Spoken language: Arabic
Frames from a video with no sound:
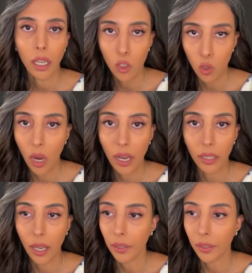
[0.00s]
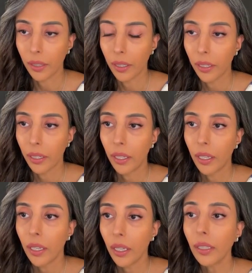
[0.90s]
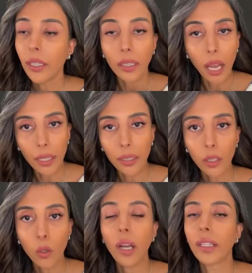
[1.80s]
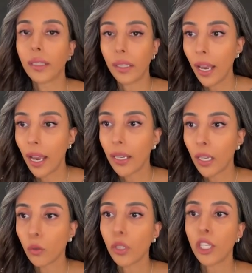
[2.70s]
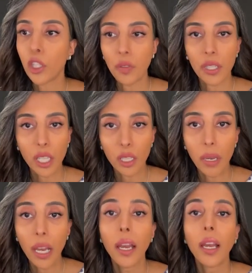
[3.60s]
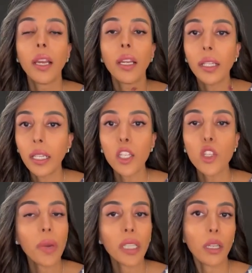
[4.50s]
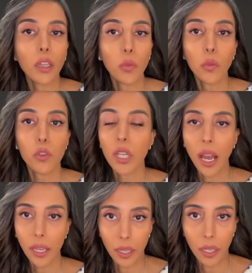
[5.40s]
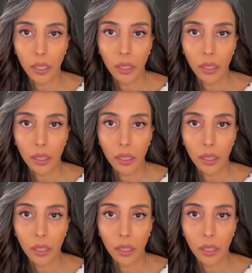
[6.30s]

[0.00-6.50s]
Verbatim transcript: هالسؤال الآن أنت طايح وحالتك حالة وتعيش في صدمة ليش ما تطلب المساعدة